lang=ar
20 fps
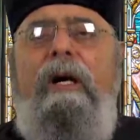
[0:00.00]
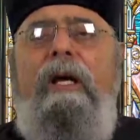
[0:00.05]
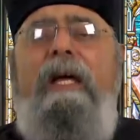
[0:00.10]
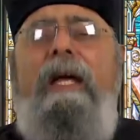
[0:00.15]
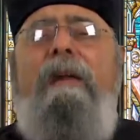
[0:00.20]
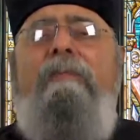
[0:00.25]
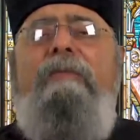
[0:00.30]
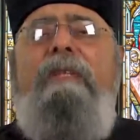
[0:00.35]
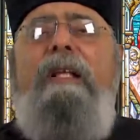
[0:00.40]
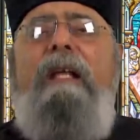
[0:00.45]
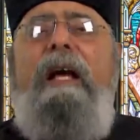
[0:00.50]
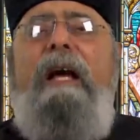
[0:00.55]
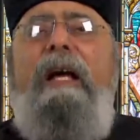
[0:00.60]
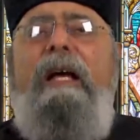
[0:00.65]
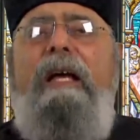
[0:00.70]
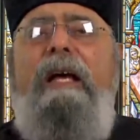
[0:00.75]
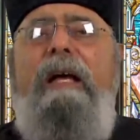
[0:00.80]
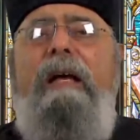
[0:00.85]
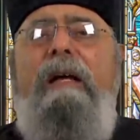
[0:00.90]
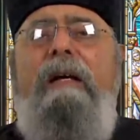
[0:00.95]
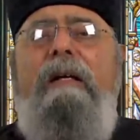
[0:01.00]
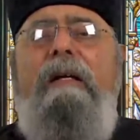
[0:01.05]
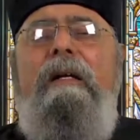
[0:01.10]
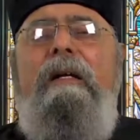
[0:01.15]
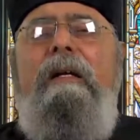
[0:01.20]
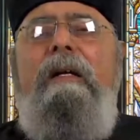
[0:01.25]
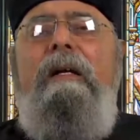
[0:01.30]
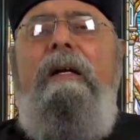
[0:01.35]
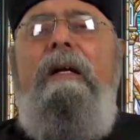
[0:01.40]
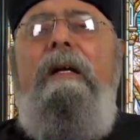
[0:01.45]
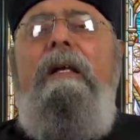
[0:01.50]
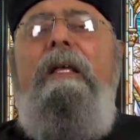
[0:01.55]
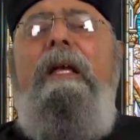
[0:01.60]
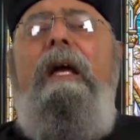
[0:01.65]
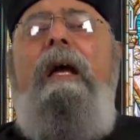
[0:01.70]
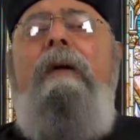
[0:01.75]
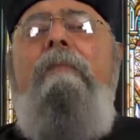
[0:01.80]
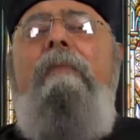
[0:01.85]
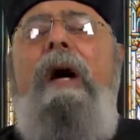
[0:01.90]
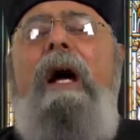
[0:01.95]
قيامة الحياة
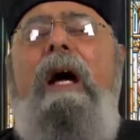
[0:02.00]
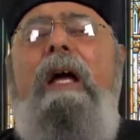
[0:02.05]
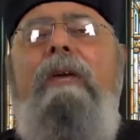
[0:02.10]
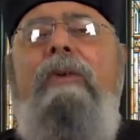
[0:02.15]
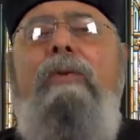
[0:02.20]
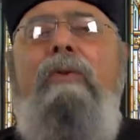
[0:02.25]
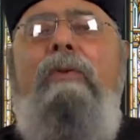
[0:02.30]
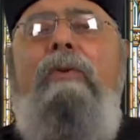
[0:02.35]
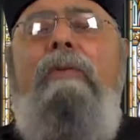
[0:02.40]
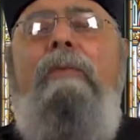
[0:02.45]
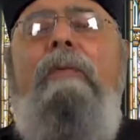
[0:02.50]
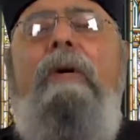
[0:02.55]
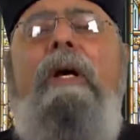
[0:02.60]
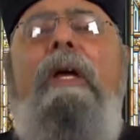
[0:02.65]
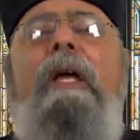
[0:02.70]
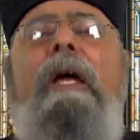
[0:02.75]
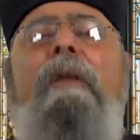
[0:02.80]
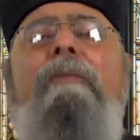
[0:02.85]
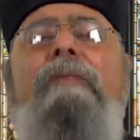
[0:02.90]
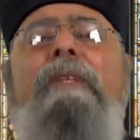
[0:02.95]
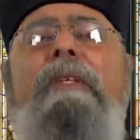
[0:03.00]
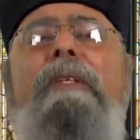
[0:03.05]
يا إما هيقوم قيامة